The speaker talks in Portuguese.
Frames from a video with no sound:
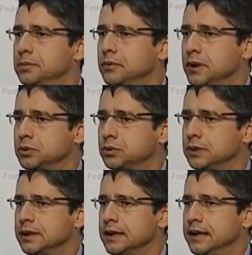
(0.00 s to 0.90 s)
Público
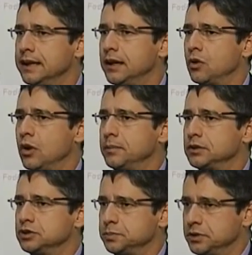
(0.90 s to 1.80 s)
atua e
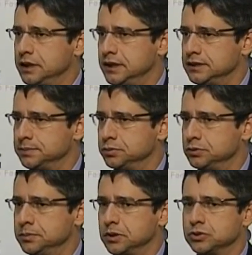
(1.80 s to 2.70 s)
cobra dos poderes
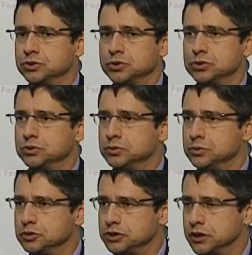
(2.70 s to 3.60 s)
públicos ou
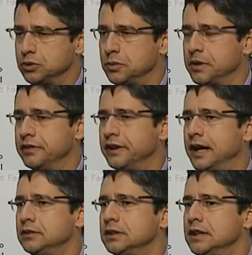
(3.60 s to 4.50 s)
do setor
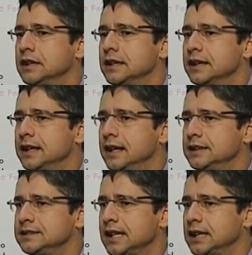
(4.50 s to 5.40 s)
privado que
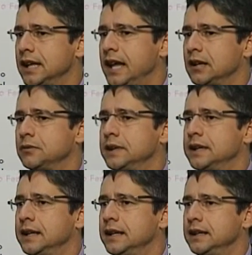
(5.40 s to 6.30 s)
ele se adeque,
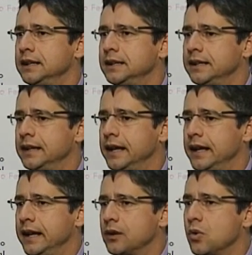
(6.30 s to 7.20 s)
que ele
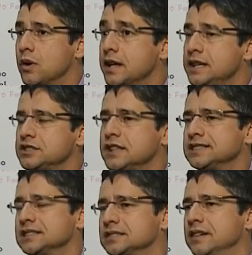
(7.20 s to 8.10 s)
é, corrija
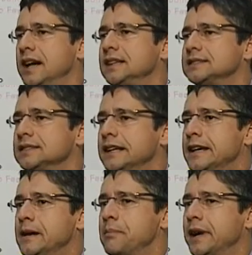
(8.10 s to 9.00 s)
essas falhas
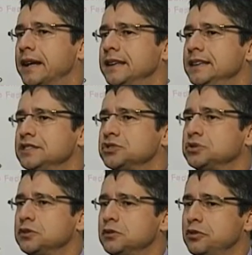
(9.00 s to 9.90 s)
para que
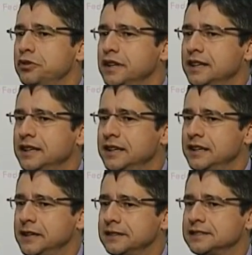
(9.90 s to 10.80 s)
isso não
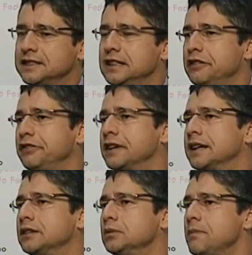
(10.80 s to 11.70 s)
fique
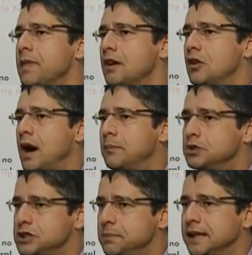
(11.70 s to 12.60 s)
significando a
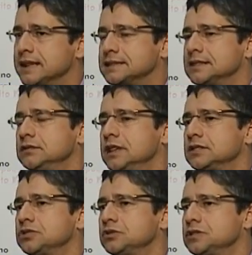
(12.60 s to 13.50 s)
multiplicação de
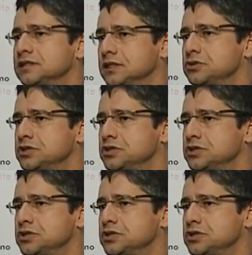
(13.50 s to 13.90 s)
ações na